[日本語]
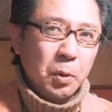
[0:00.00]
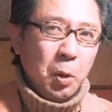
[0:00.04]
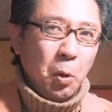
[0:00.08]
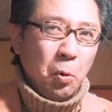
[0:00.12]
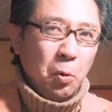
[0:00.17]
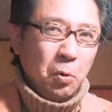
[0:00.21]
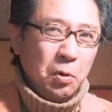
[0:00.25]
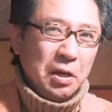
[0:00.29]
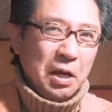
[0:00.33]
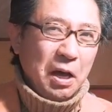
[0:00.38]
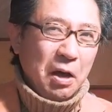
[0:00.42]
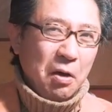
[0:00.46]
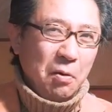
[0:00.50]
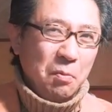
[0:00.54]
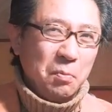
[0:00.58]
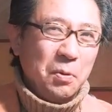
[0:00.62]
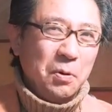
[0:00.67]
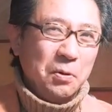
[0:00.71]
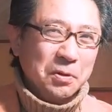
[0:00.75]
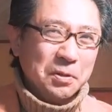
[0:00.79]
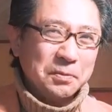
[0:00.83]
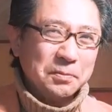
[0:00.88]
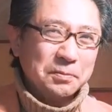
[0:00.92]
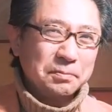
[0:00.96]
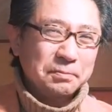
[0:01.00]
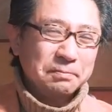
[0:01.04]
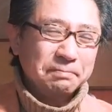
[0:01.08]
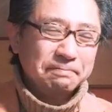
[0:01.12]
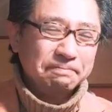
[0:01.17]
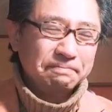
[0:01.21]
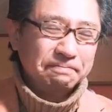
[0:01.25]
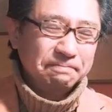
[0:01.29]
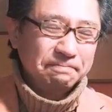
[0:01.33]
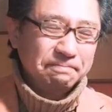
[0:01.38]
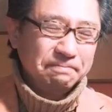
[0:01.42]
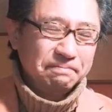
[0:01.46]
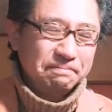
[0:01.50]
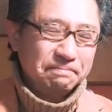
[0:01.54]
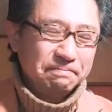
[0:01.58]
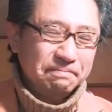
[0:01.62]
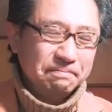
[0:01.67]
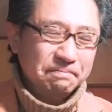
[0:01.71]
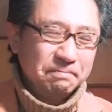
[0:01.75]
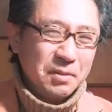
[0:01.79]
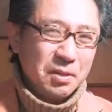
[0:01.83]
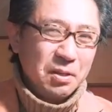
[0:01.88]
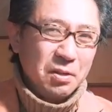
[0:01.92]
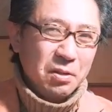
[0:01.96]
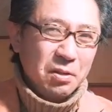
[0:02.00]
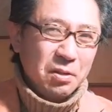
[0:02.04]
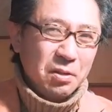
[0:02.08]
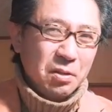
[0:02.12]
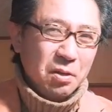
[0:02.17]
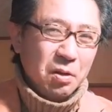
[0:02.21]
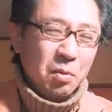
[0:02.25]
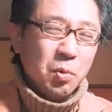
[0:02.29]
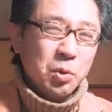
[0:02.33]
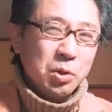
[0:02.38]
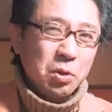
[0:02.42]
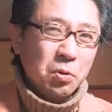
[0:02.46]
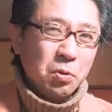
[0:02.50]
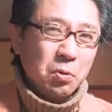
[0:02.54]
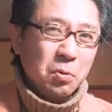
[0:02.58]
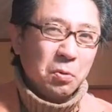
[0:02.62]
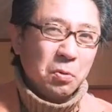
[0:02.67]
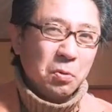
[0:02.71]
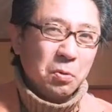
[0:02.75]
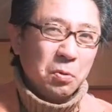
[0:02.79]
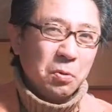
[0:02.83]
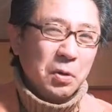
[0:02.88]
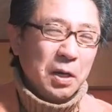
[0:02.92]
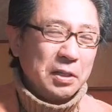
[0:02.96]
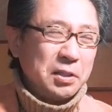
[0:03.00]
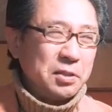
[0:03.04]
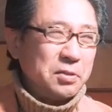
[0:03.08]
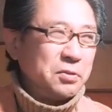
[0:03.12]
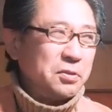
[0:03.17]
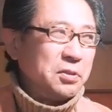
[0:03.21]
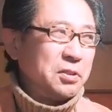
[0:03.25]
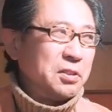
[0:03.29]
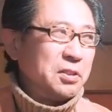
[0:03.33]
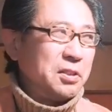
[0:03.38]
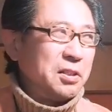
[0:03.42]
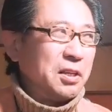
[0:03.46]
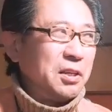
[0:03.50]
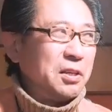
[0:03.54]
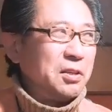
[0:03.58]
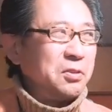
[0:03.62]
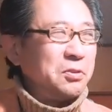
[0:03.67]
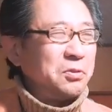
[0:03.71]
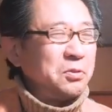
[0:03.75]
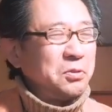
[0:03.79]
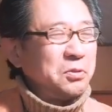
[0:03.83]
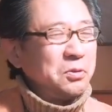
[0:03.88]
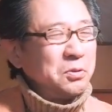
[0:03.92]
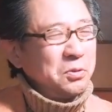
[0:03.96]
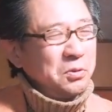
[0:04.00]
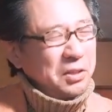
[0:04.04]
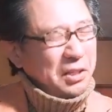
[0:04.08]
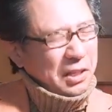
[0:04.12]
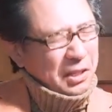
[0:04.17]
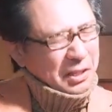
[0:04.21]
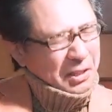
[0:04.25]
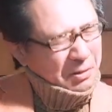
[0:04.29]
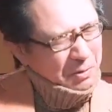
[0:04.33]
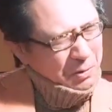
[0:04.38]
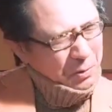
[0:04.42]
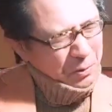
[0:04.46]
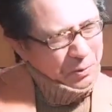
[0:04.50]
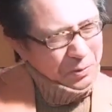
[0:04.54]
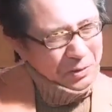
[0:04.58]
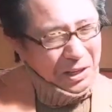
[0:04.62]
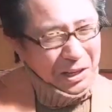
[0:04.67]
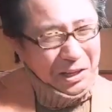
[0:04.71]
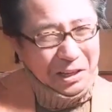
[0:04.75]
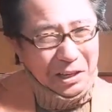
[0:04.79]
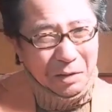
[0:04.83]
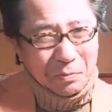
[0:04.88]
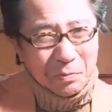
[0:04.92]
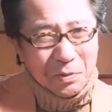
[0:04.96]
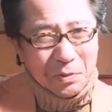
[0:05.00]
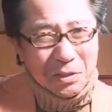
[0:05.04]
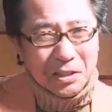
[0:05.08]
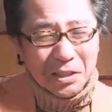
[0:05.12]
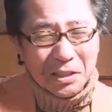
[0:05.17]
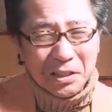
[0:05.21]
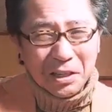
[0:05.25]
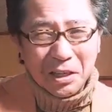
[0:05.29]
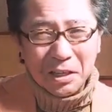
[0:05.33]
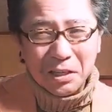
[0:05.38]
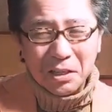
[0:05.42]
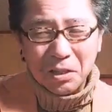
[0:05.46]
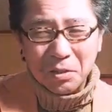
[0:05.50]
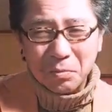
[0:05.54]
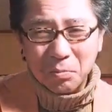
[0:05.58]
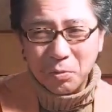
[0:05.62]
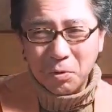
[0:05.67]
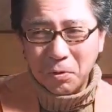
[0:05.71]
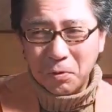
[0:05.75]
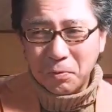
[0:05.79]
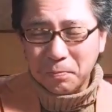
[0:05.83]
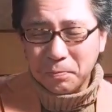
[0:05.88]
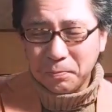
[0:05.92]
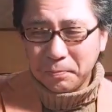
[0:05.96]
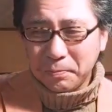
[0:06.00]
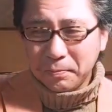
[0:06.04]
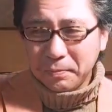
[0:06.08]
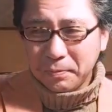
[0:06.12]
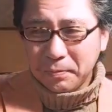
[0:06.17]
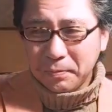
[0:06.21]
と俺は思う面白おかしくっていう言い方は良くないかもしれないけども